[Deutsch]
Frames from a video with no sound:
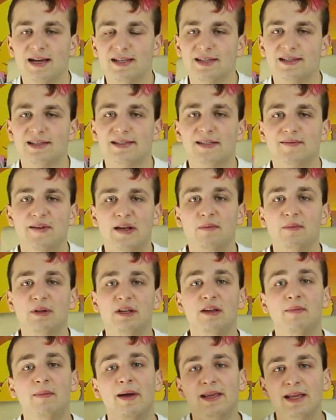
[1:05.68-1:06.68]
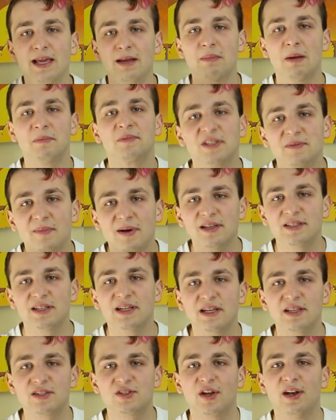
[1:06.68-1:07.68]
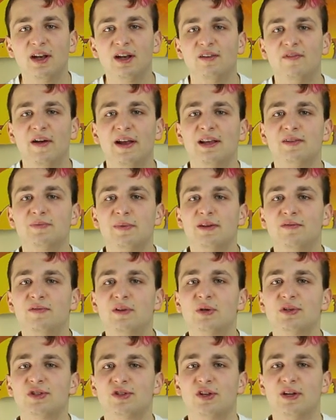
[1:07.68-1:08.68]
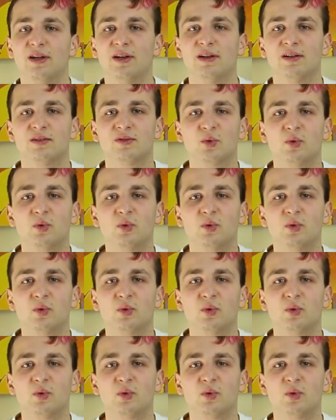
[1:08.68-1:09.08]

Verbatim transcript: heißt es jetzt, ihr werdet mich nicht mehr hier in meinem Zimmer sehen, sondern ich werde jetzt meine Videos äh,